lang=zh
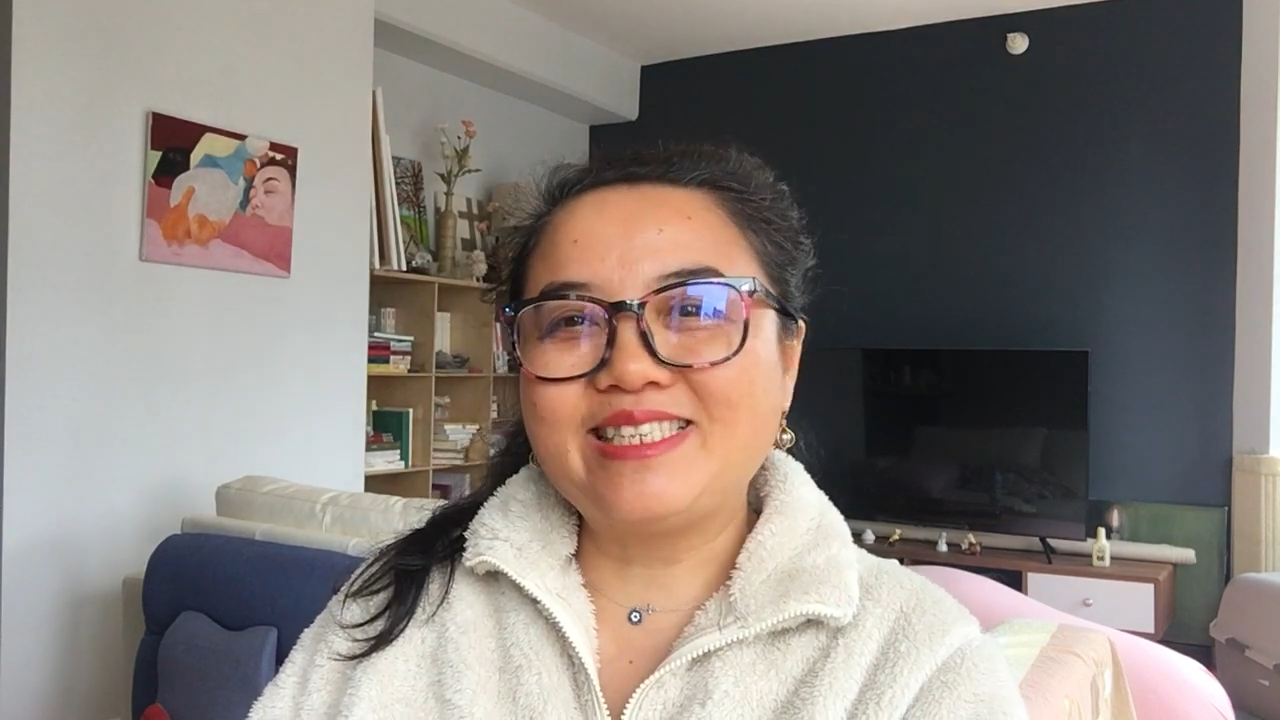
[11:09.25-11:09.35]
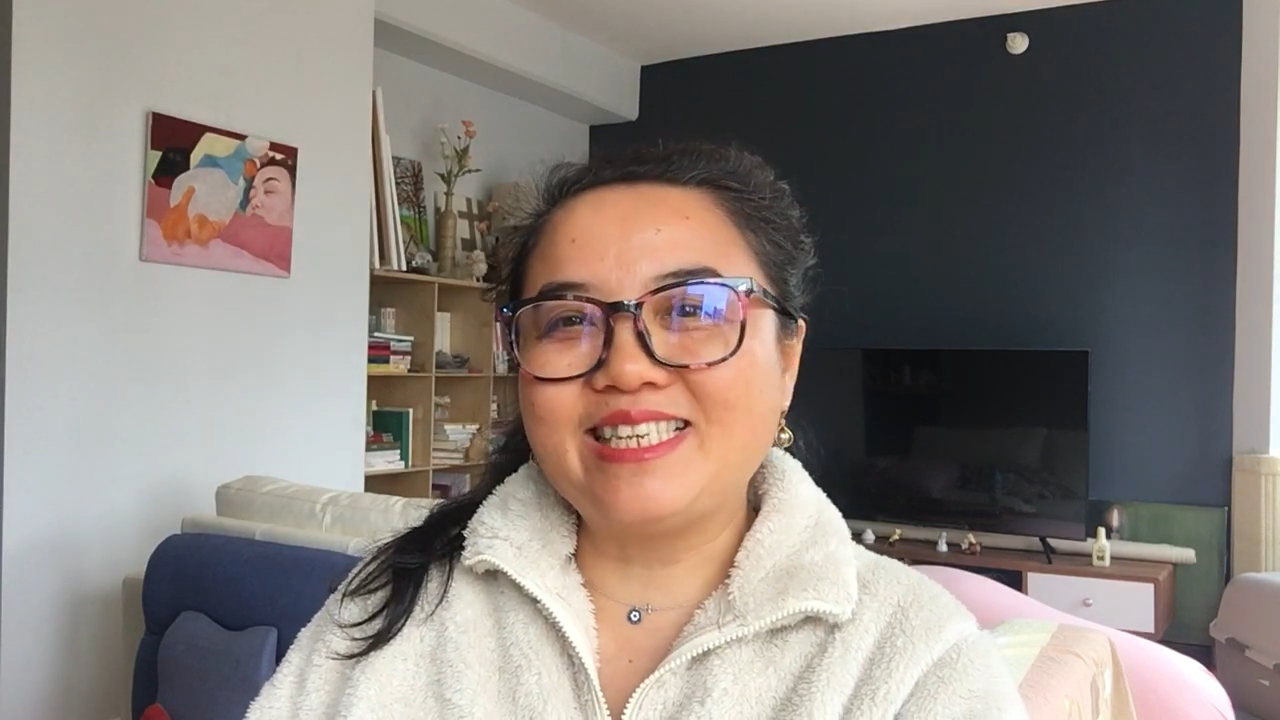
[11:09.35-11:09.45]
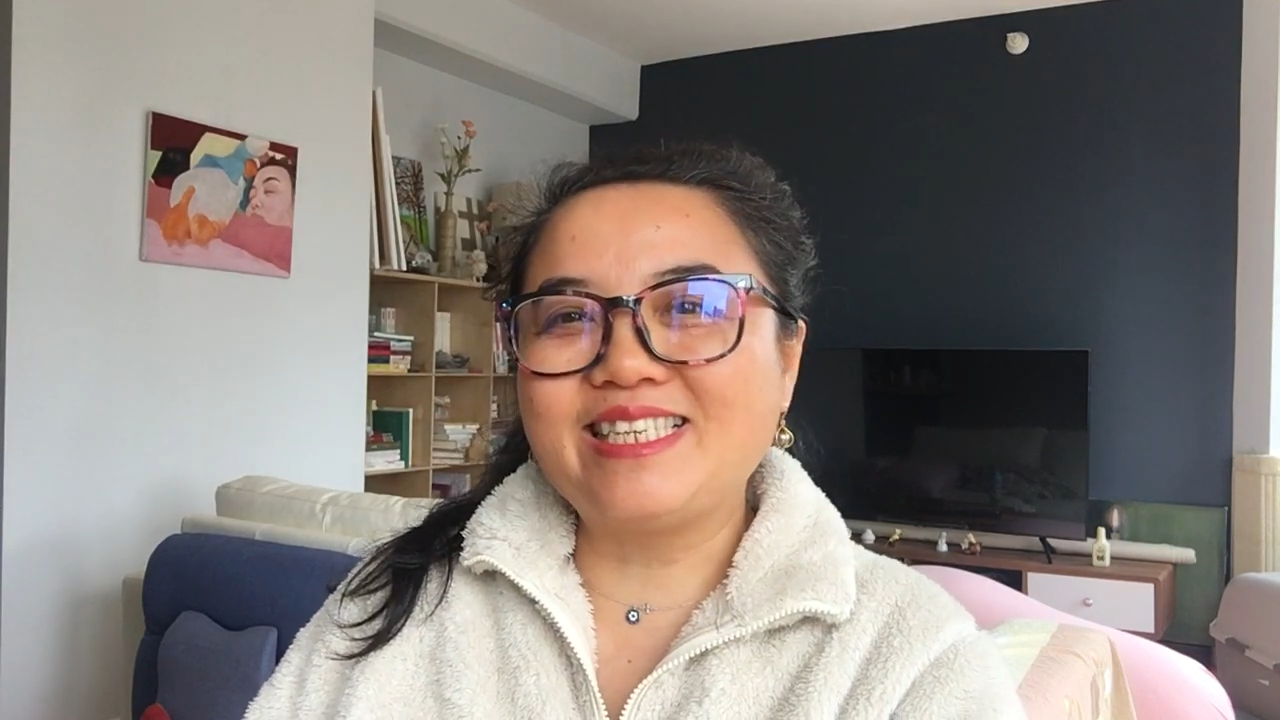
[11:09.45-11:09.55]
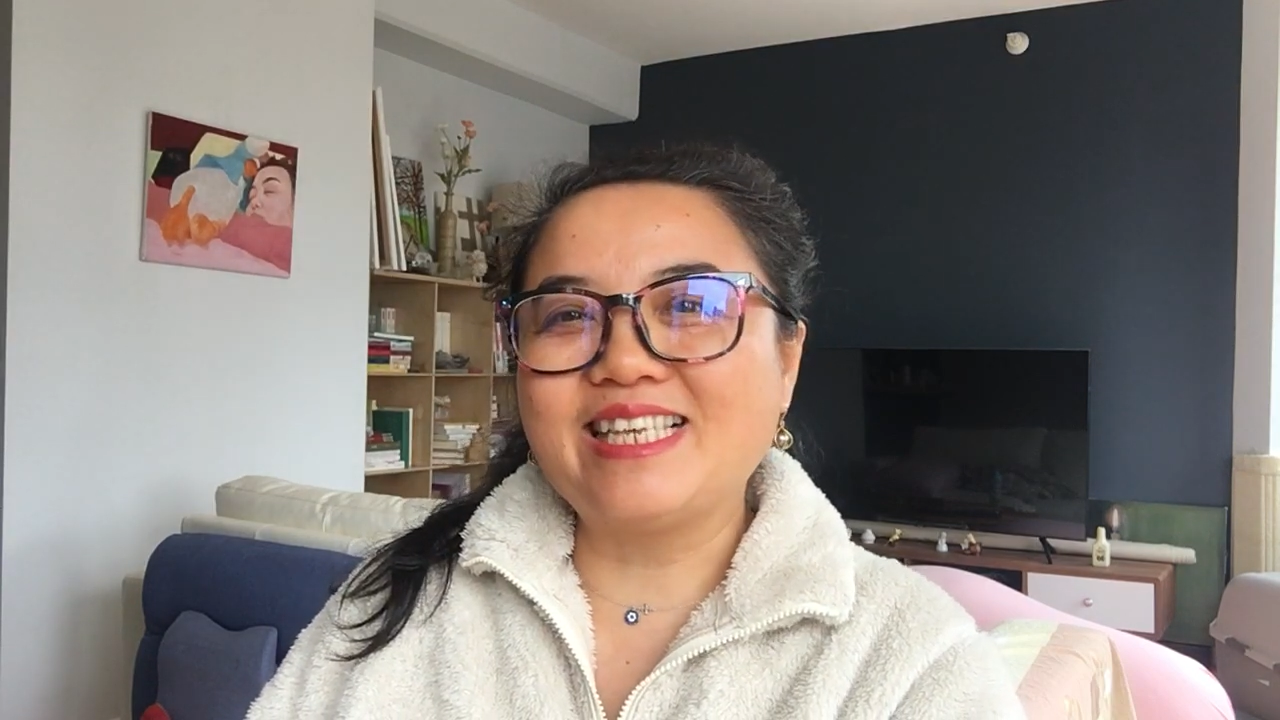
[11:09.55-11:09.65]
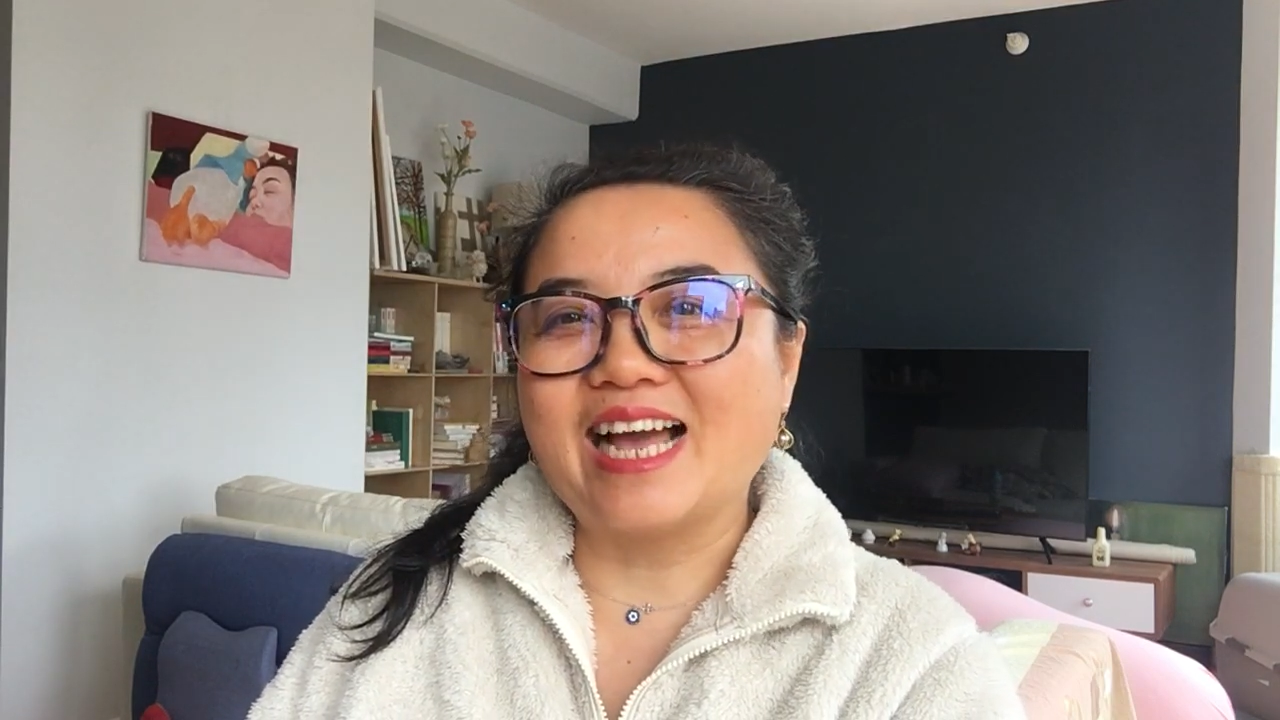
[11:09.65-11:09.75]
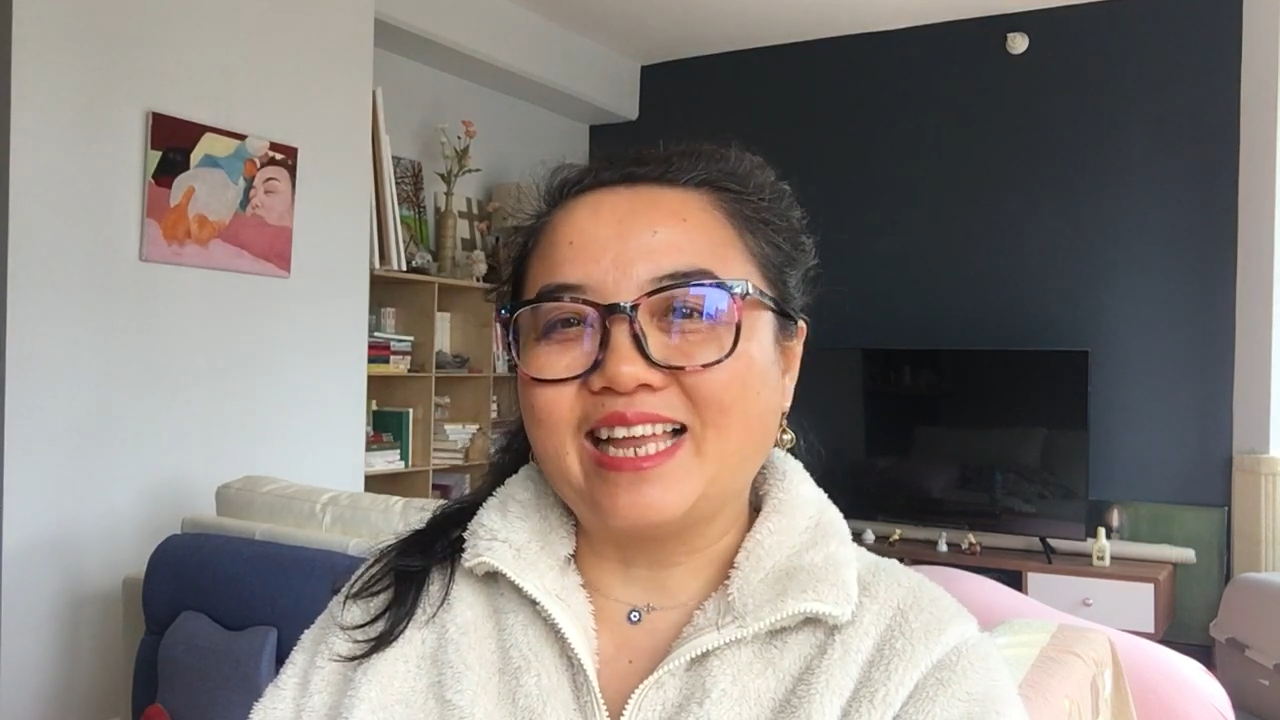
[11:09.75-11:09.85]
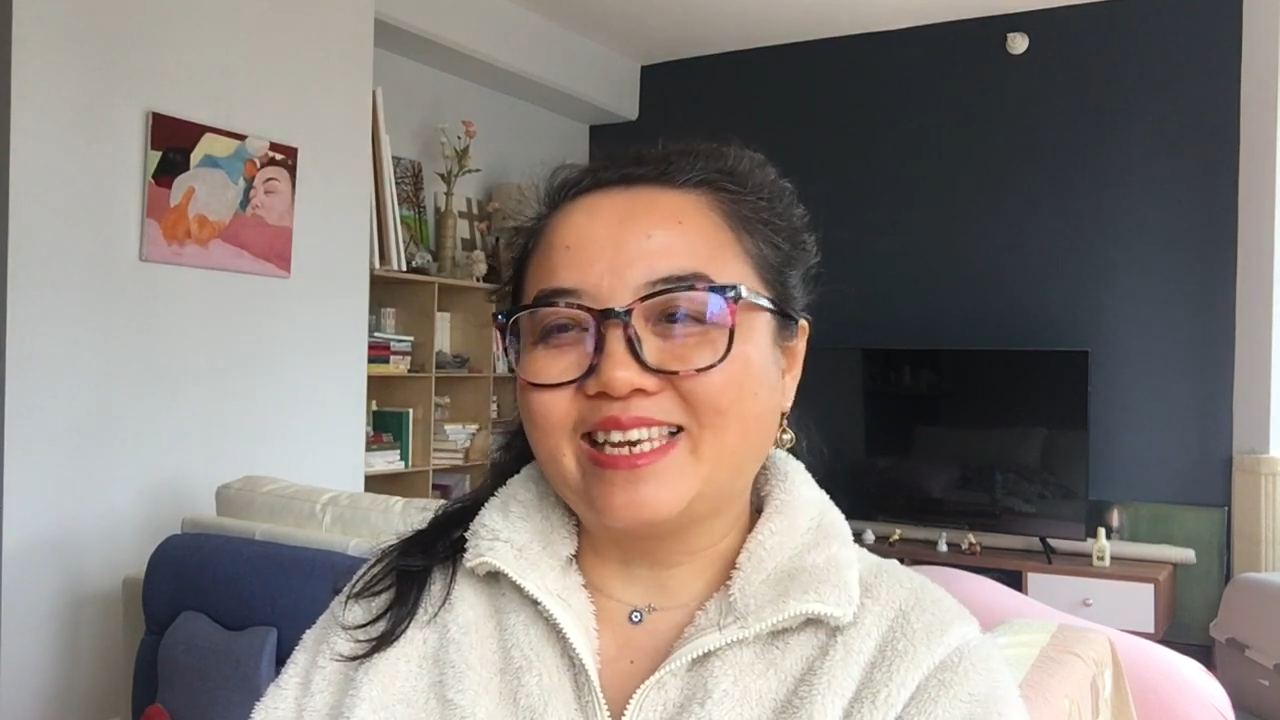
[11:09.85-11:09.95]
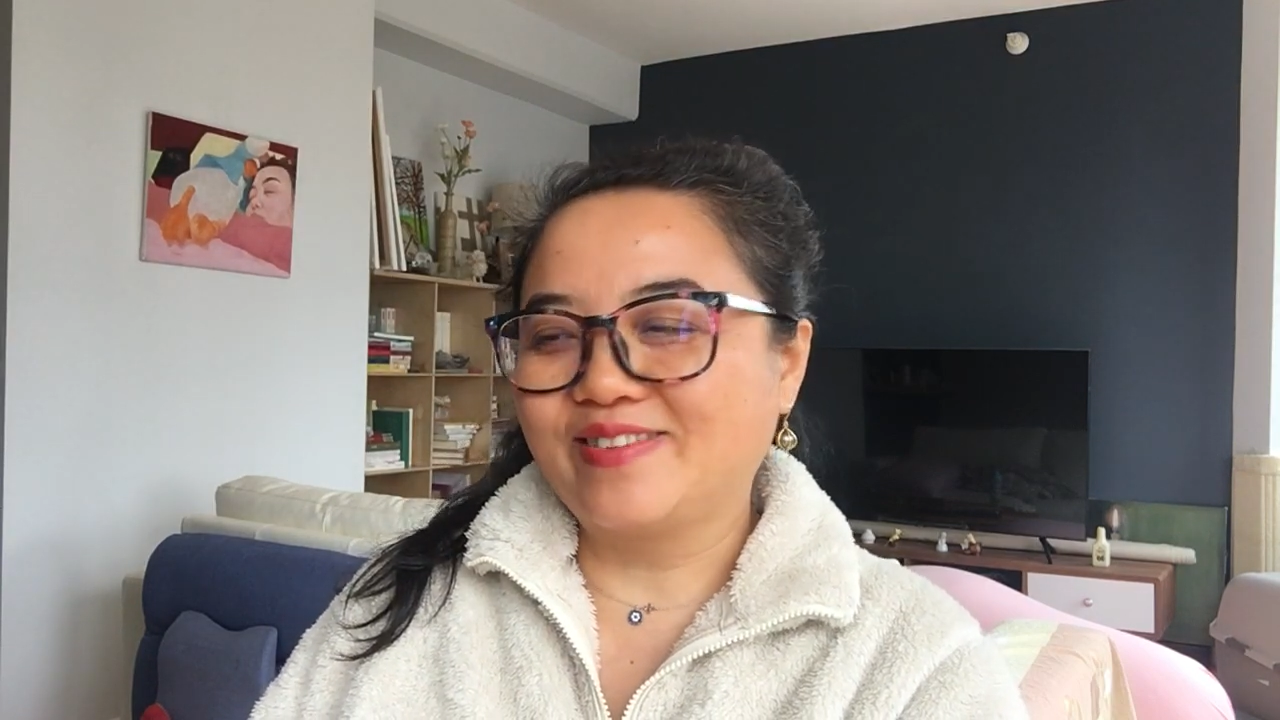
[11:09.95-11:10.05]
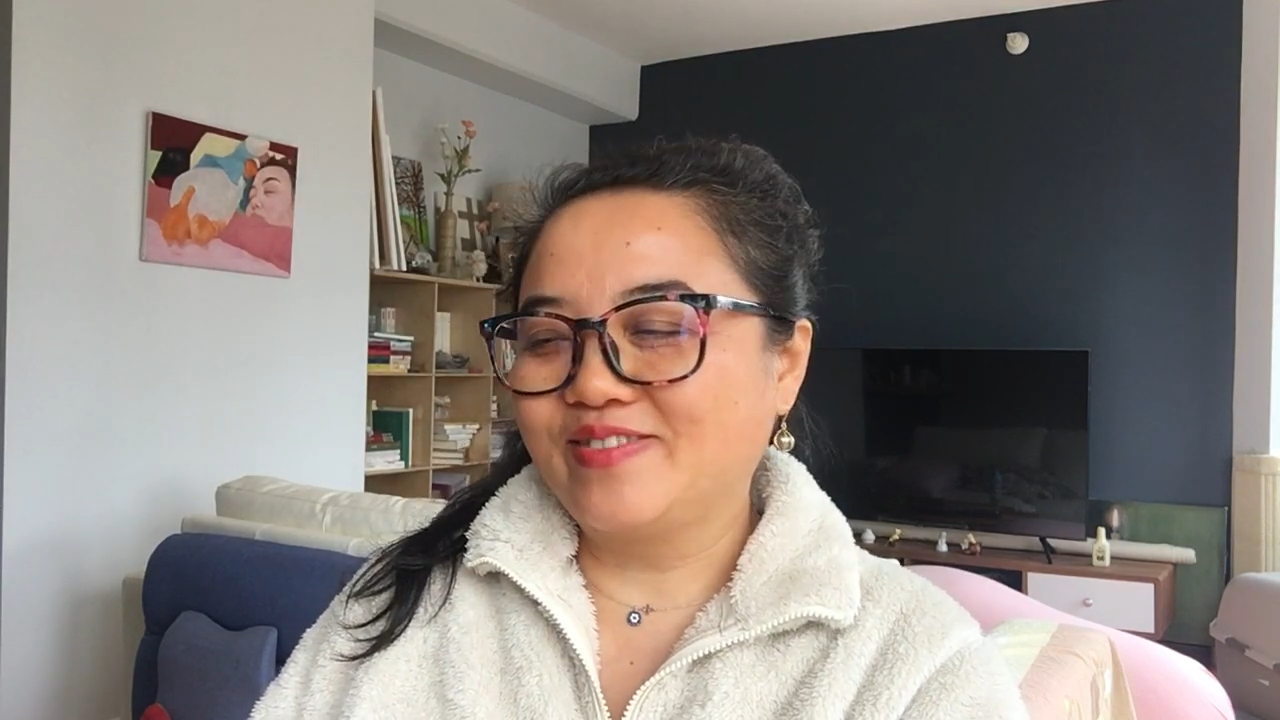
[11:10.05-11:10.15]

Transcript: 禁演了。